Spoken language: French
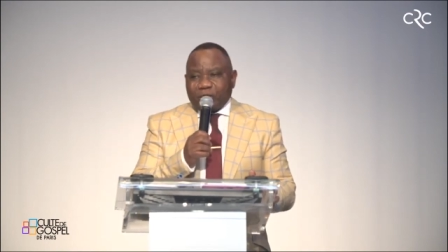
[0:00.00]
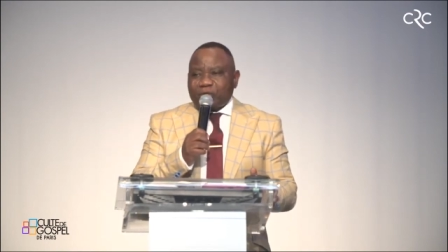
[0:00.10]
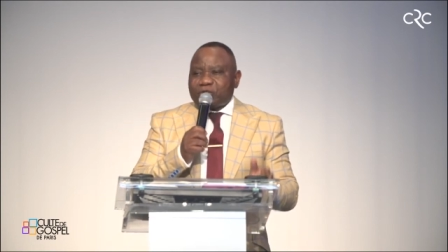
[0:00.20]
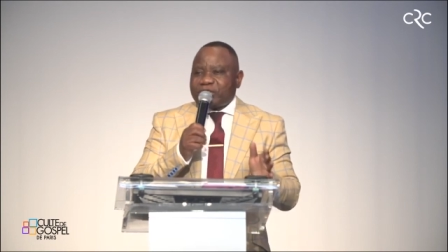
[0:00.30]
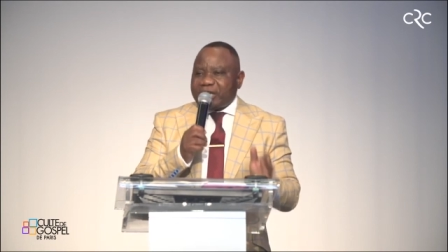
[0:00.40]

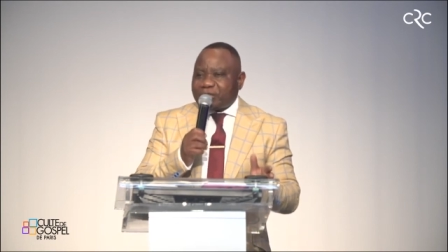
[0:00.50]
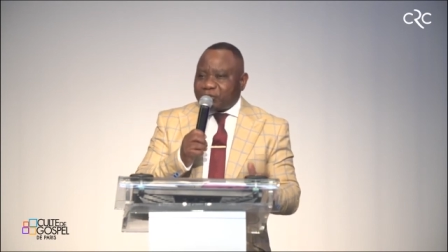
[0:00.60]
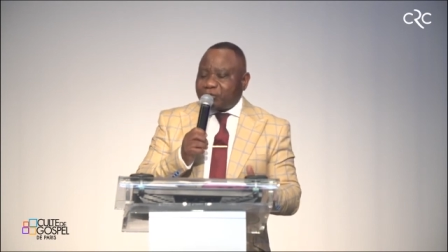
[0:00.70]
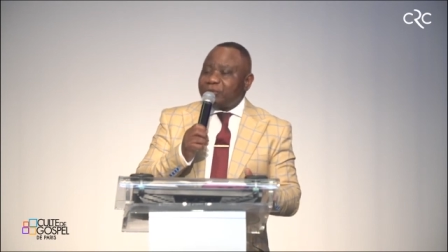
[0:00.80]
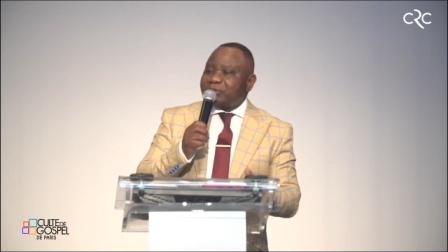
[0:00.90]
que
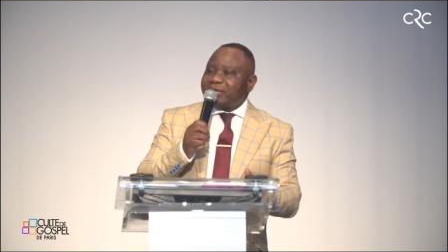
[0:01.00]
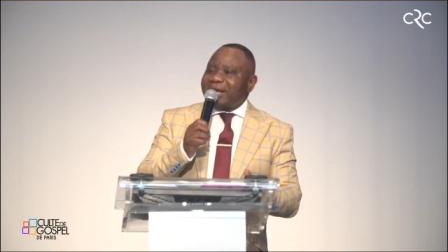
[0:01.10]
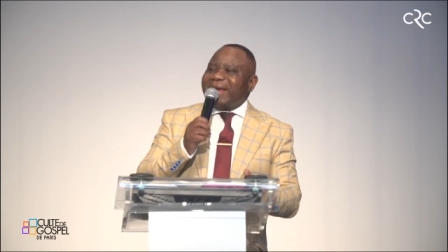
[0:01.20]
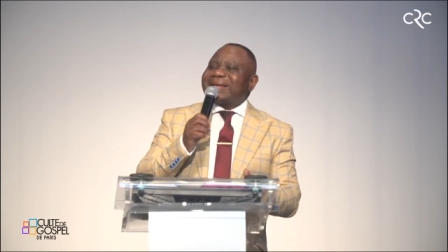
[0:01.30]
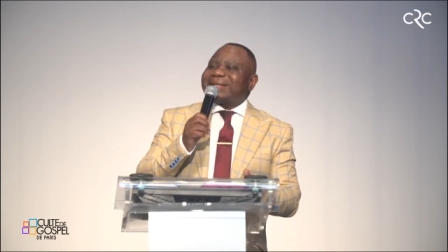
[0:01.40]
Jésus
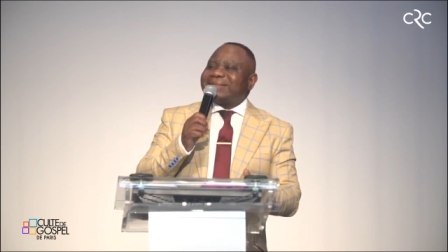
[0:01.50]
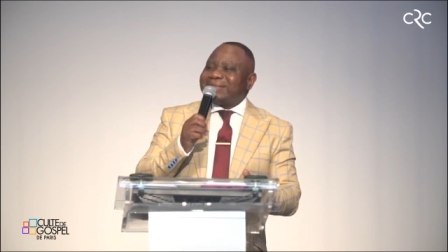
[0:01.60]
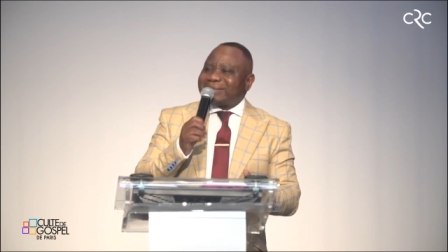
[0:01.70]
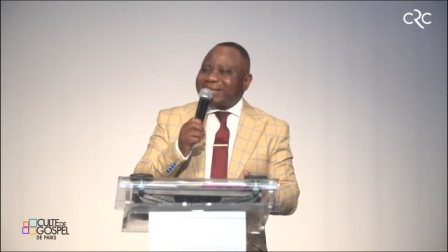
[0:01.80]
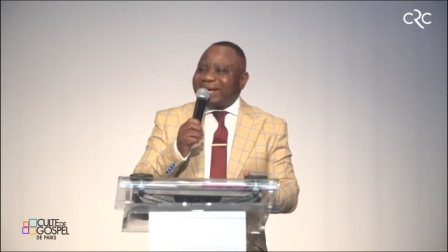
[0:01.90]

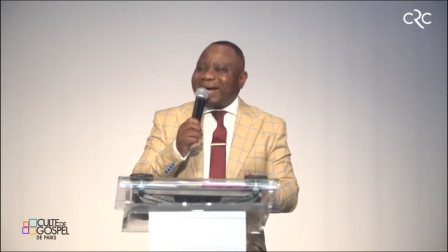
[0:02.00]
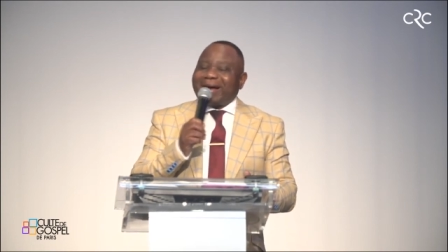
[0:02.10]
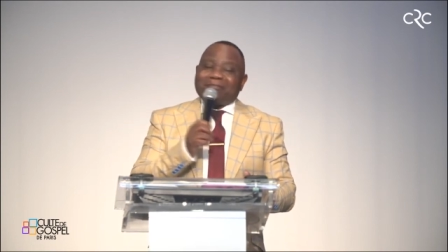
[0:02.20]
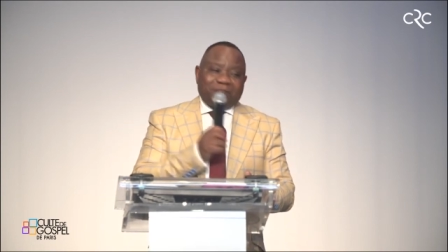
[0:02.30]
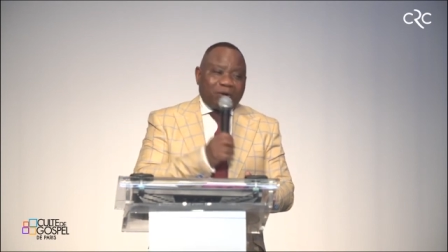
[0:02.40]
existait
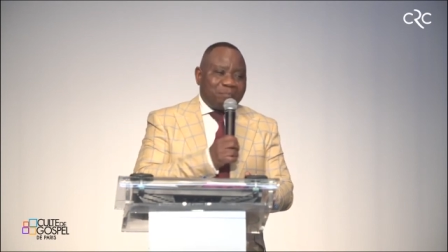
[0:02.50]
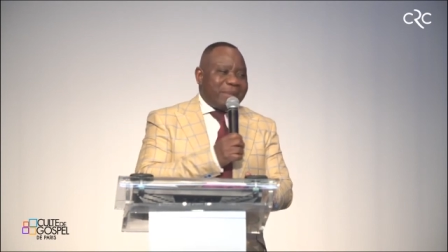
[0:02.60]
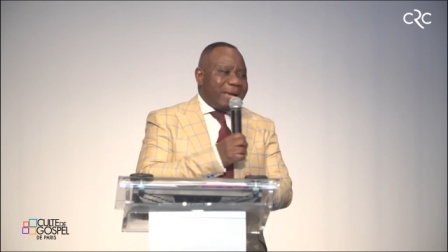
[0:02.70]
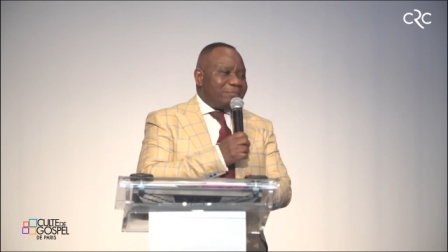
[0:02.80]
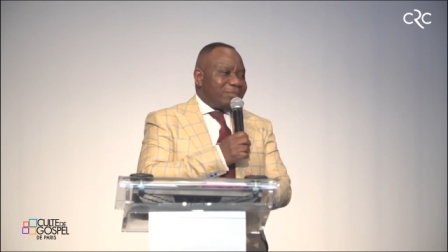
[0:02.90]
avant
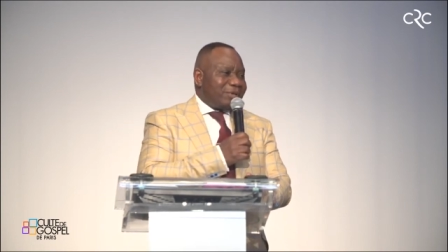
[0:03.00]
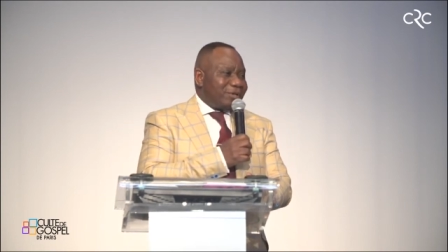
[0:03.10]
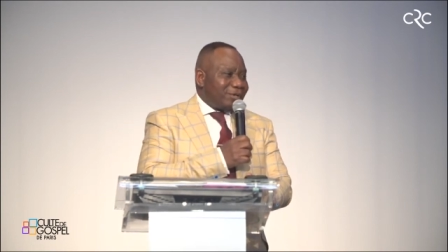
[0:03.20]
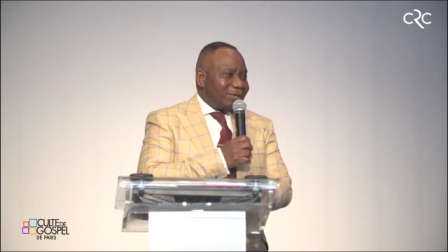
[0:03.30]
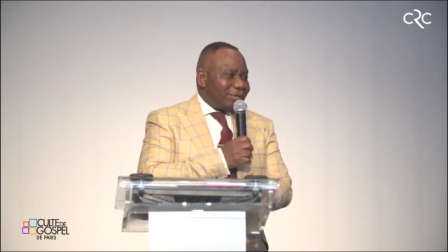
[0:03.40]
même
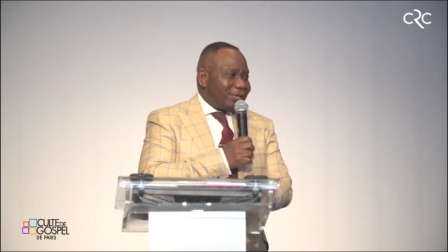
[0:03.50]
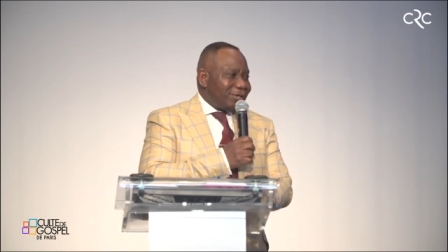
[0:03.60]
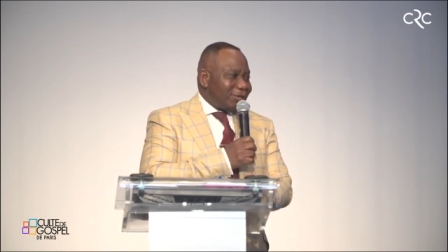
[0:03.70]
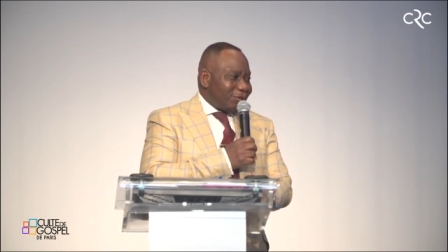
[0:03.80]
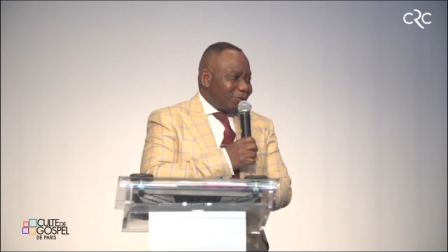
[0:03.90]

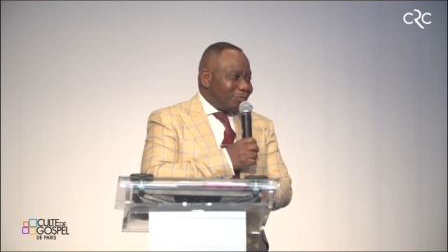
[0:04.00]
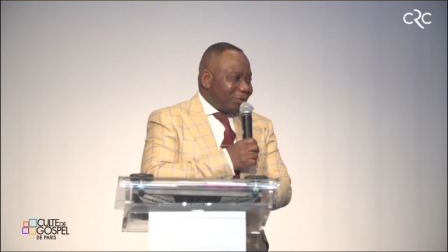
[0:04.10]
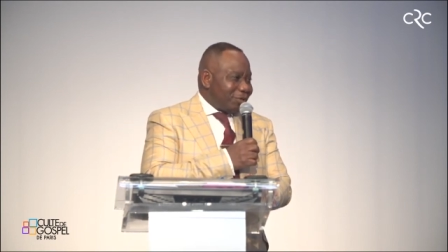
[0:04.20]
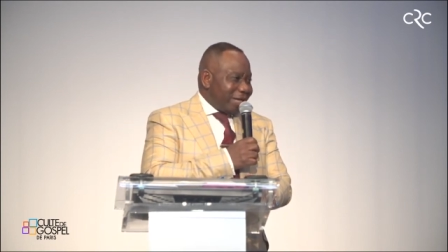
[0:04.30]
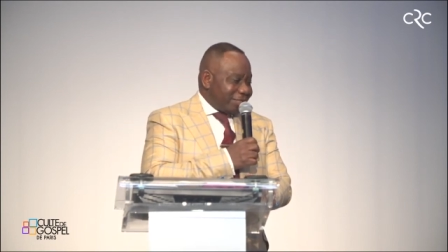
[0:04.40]
que le
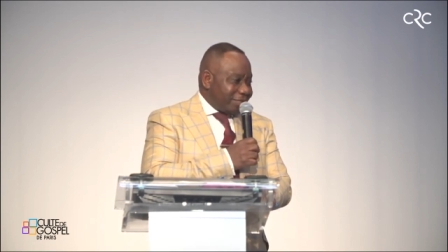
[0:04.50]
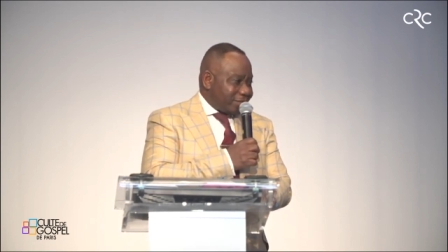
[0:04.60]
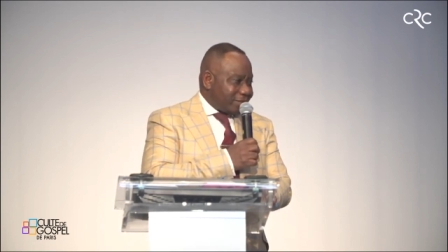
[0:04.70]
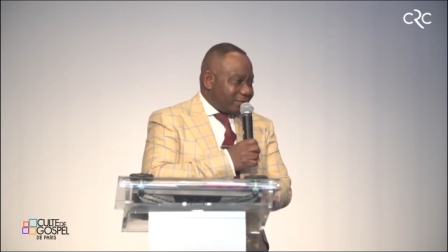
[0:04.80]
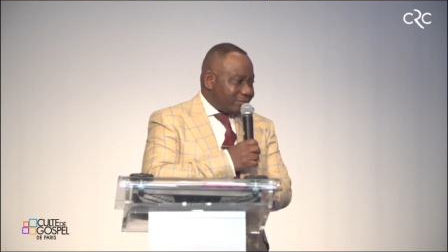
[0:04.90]
monde
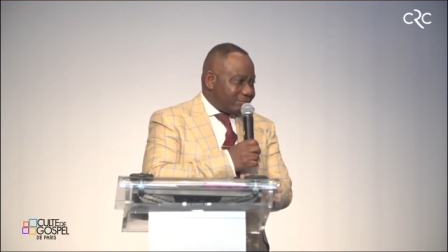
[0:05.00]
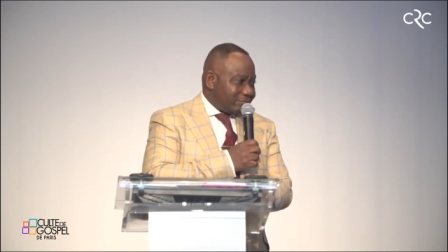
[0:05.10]
n'existe.